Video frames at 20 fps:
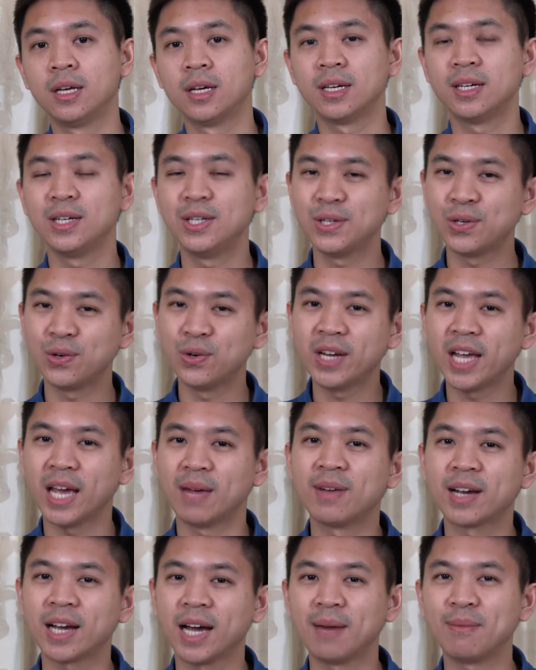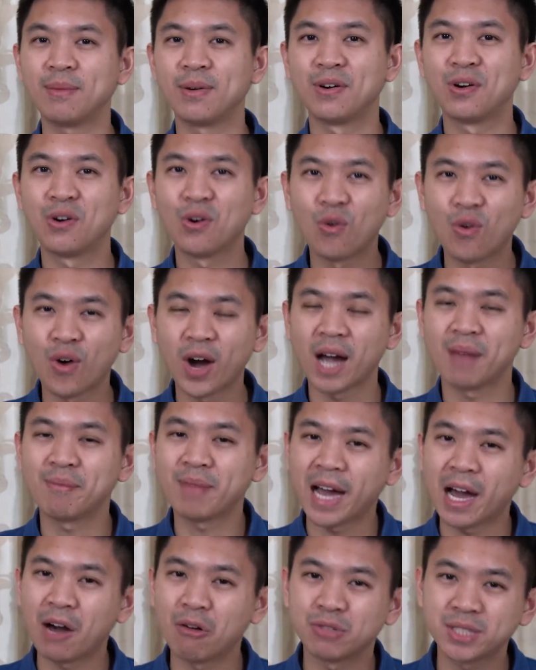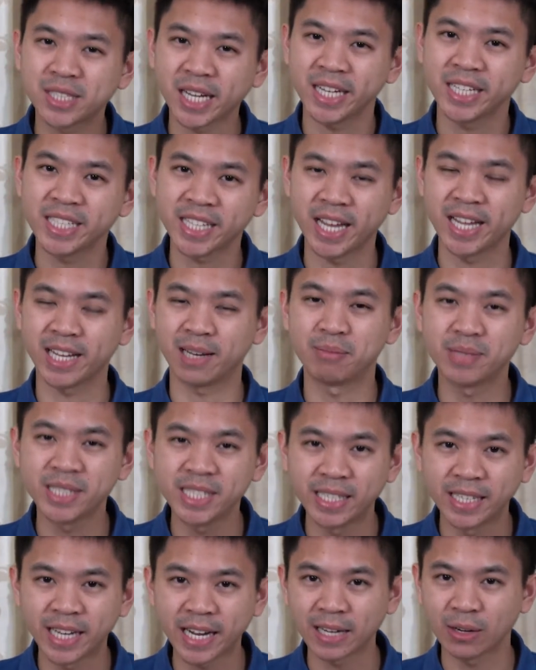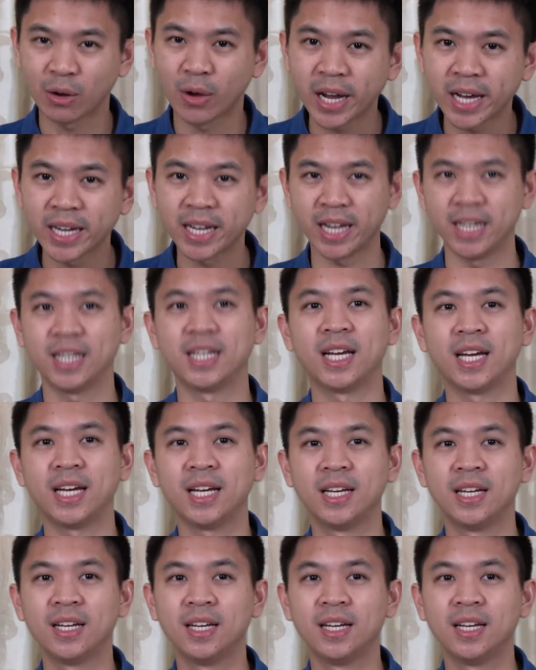คือคุณเห็นไหมครับความเอาใจใส่กับสิ่งเล็กน้อยขนาดเนี้ย